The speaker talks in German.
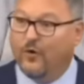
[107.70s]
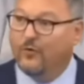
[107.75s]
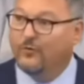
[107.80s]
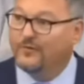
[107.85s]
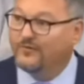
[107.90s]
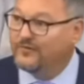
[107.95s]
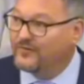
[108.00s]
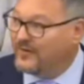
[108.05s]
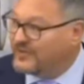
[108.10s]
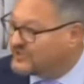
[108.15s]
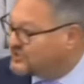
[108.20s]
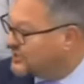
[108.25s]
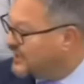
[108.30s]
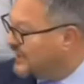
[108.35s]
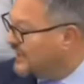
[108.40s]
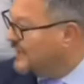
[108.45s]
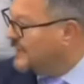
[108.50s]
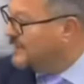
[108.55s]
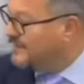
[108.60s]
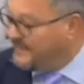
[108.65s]
in war with
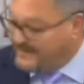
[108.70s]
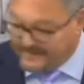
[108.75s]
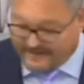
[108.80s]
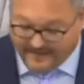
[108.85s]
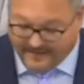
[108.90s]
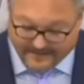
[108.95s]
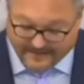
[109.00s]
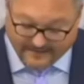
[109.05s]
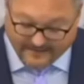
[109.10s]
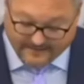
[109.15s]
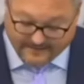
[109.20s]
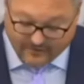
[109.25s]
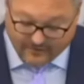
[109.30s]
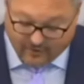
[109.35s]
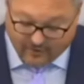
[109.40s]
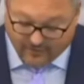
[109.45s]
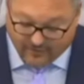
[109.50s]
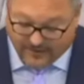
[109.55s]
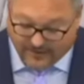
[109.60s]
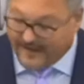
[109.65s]
Russia nicht ernst
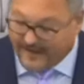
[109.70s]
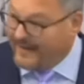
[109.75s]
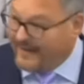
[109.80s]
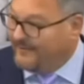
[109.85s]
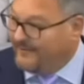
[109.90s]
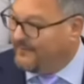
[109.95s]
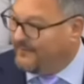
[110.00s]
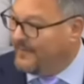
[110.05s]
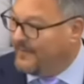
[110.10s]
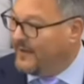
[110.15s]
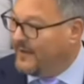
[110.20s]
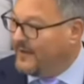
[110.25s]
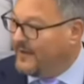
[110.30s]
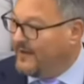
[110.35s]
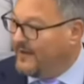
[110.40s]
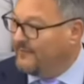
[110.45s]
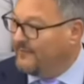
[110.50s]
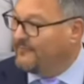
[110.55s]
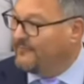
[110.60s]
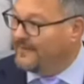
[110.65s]
genommen haben.
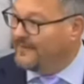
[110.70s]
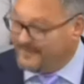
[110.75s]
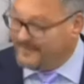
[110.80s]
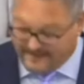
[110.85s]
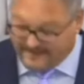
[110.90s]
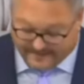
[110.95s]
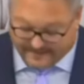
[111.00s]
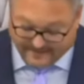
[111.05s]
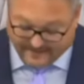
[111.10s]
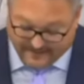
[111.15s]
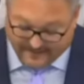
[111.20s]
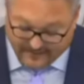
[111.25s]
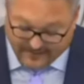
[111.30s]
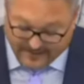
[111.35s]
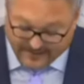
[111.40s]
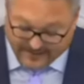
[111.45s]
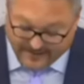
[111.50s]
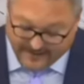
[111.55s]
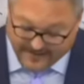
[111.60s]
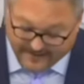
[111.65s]
Ähm, wir sind es
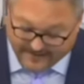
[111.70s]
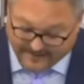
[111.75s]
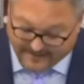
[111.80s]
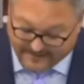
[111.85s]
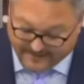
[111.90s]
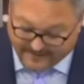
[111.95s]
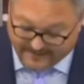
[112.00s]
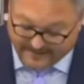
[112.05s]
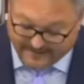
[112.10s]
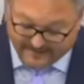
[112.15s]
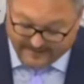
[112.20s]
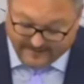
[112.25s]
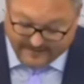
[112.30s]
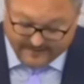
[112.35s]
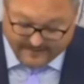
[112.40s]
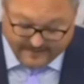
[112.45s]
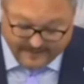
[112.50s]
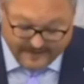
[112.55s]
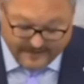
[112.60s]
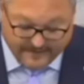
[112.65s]
nämlich nicht. Dies
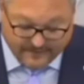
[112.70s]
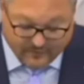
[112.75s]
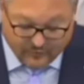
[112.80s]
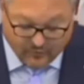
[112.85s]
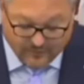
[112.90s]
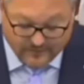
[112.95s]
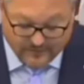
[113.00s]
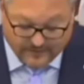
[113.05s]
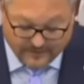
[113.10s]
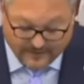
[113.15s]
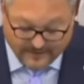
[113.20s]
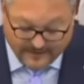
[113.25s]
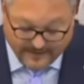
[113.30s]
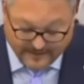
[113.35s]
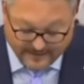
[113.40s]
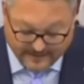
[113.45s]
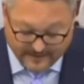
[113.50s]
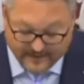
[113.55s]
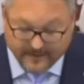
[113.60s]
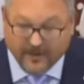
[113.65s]
ist nicht unser
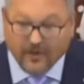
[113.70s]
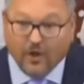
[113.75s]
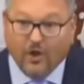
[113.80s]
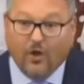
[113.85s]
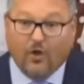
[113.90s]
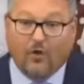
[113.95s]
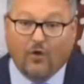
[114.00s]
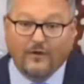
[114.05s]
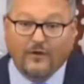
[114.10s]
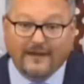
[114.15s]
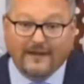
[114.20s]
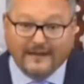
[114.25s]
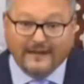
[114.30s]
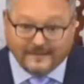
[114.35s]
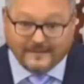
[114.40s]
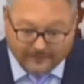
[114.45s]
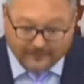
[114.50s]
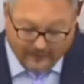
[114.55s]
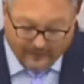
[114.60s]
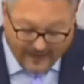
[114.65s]
Krieg. Und
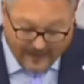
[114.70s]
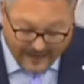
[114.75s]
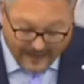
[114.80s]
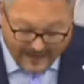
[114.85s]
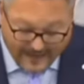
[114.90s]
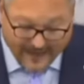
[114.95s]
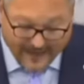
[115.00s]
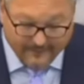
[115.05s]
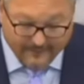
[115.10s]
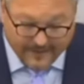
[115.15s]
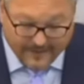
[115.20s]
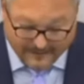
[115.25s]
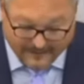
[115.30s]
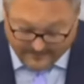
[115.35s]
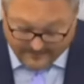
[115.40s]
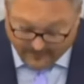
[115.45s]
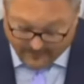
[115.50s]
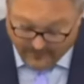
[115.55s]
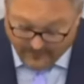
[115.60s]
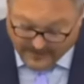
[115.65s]
jetzt für alle einmal
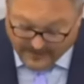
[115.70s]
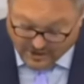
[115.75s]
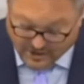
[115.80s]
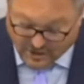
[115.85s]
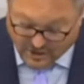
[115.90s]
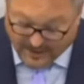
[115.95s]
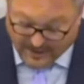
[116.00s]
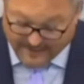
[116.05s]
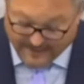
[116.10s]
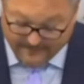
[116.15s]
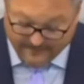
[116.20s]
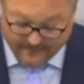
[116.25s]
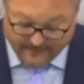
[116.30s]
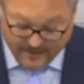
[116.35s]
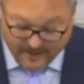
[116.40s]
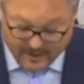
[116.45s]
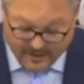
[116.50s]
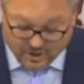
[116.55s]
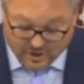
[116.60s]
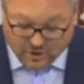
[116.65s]
zum Mitschreiben.
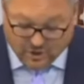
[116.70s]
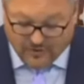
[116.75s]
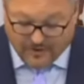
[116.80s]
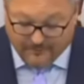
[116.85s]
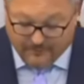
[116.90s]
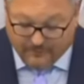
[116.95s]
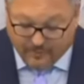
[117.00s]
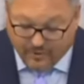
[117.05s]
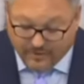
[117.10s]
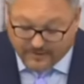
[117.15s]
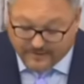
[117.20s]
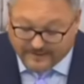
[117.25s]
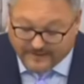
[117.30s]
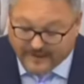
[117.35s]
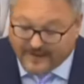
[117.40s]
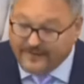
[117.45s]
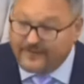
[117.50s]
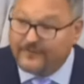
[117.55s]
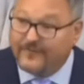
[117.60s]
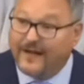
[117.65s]
Schon im
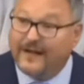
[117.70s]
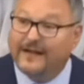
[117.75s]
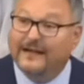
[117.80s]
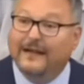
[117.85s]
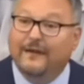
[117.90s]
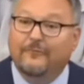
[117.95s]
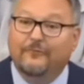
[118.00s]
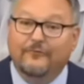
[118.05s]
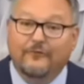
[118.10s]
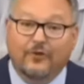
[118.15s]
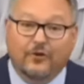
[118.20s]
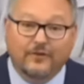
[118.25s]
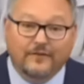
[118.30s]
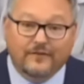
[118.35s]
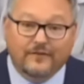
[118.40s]
Bundestagswahlkampf